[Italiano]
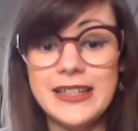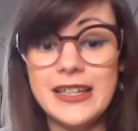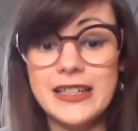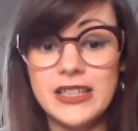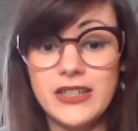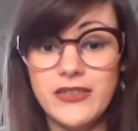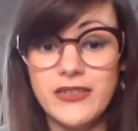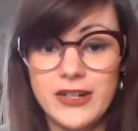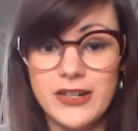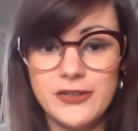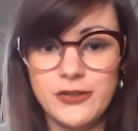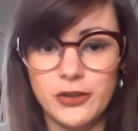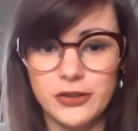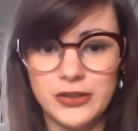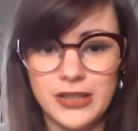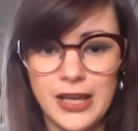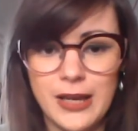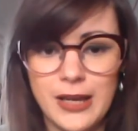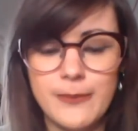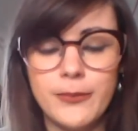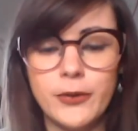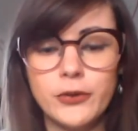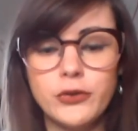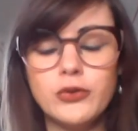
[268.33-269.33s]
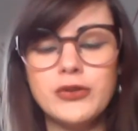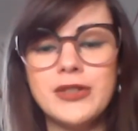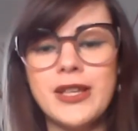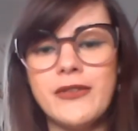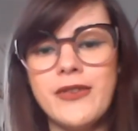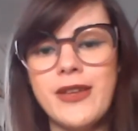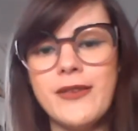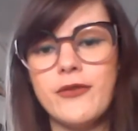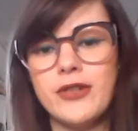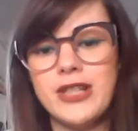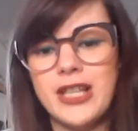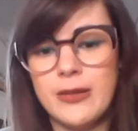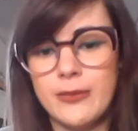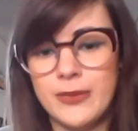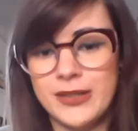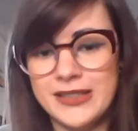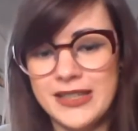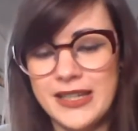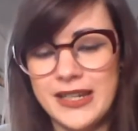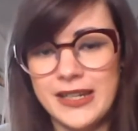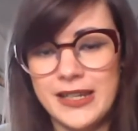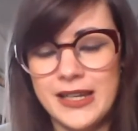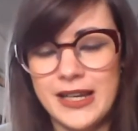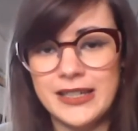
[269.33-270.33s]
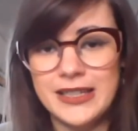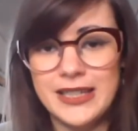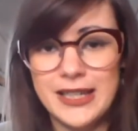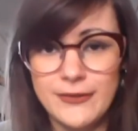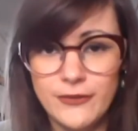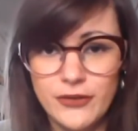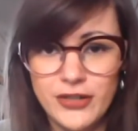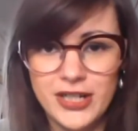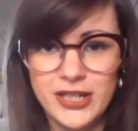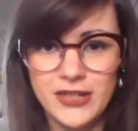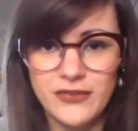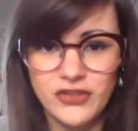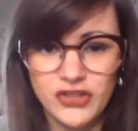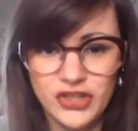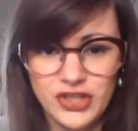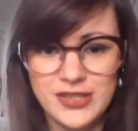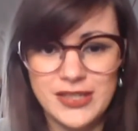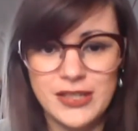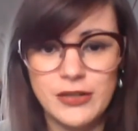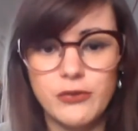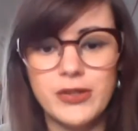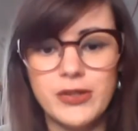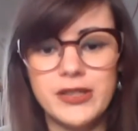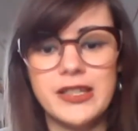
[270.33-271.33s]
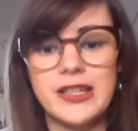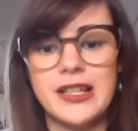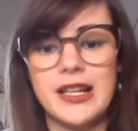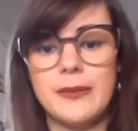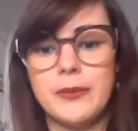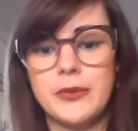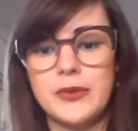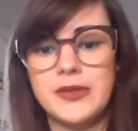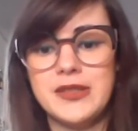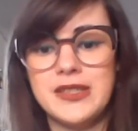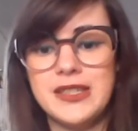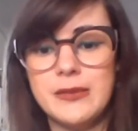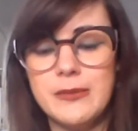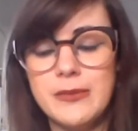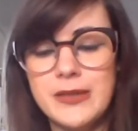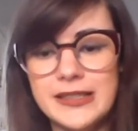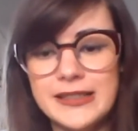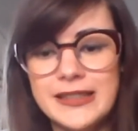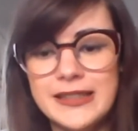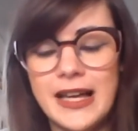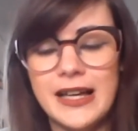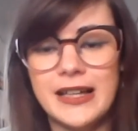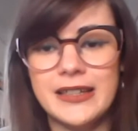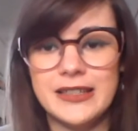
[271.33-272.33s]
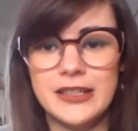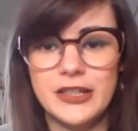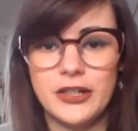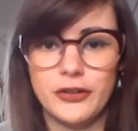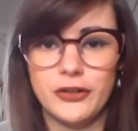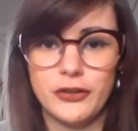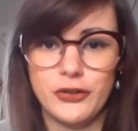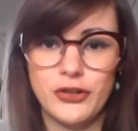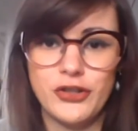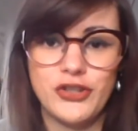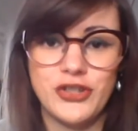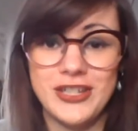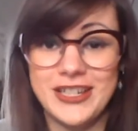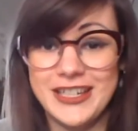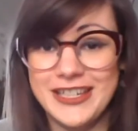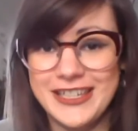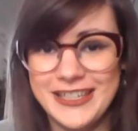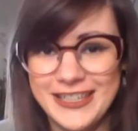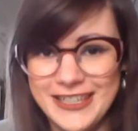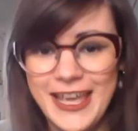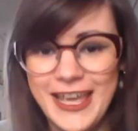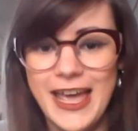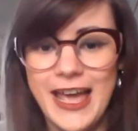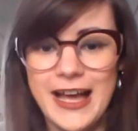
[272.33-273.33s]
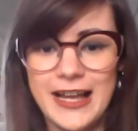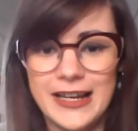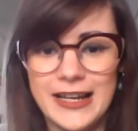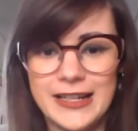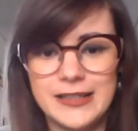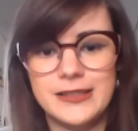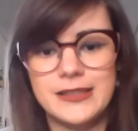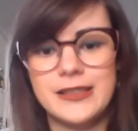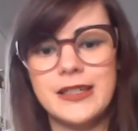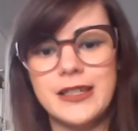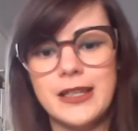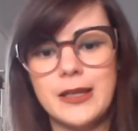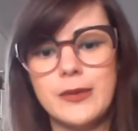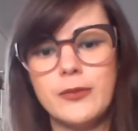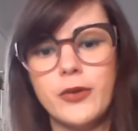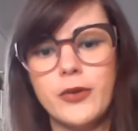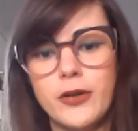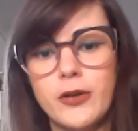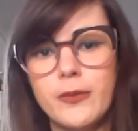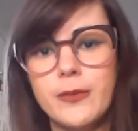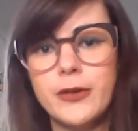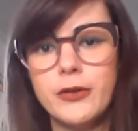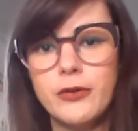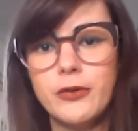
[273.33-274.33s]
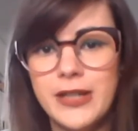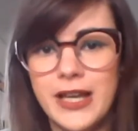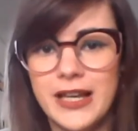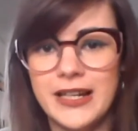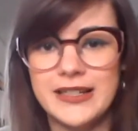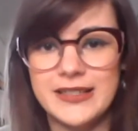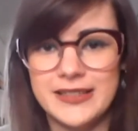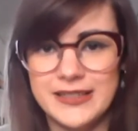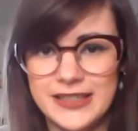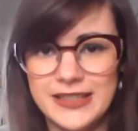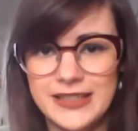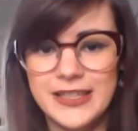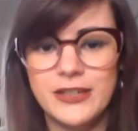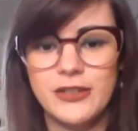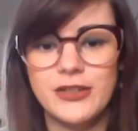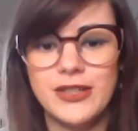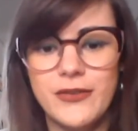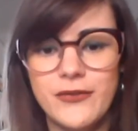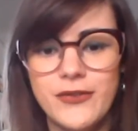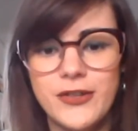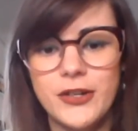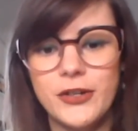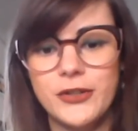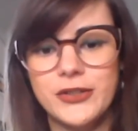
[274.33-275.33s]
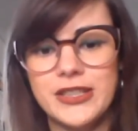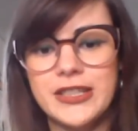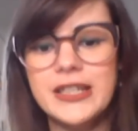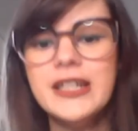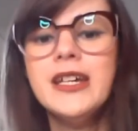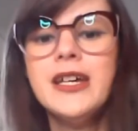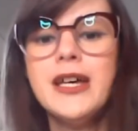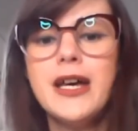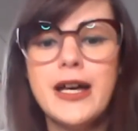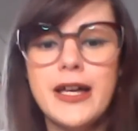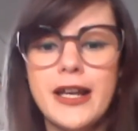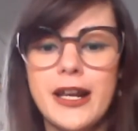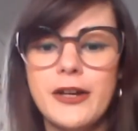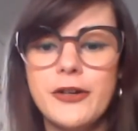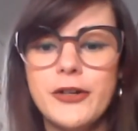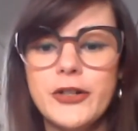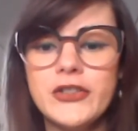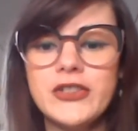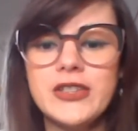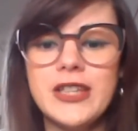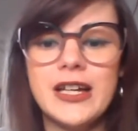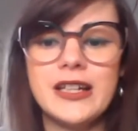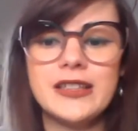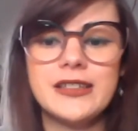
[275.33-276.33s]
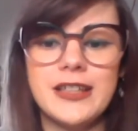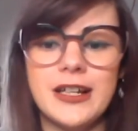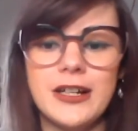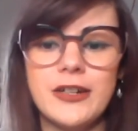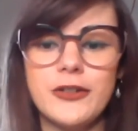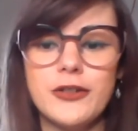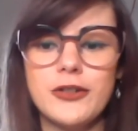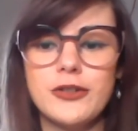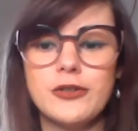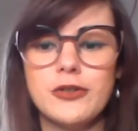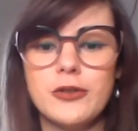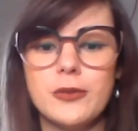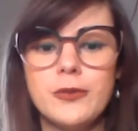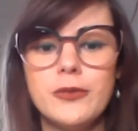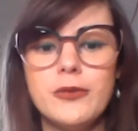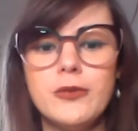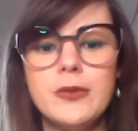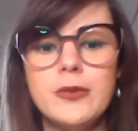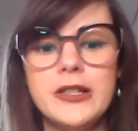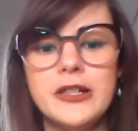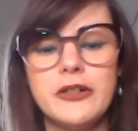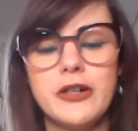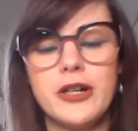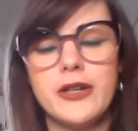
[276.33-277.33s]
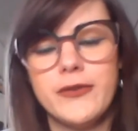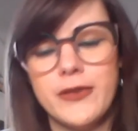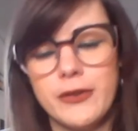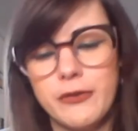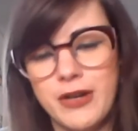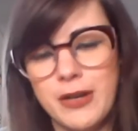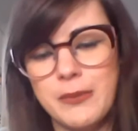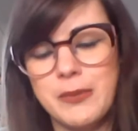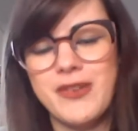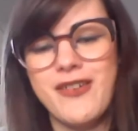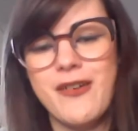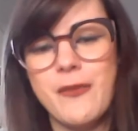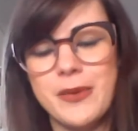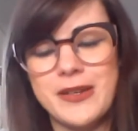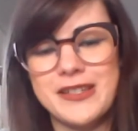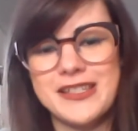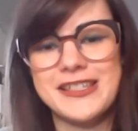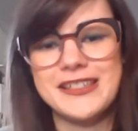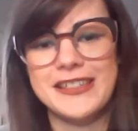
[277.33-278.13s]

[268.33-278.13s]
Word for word: eh, da diverso tempo. Tuttavia vogliamo dare anche a voi che ci seguite la possibilità di conoscere chi è Alex Di Crebuono. Per cui Alex ti chiedo davvero di raccontarti al nostro pubblico e fare una breve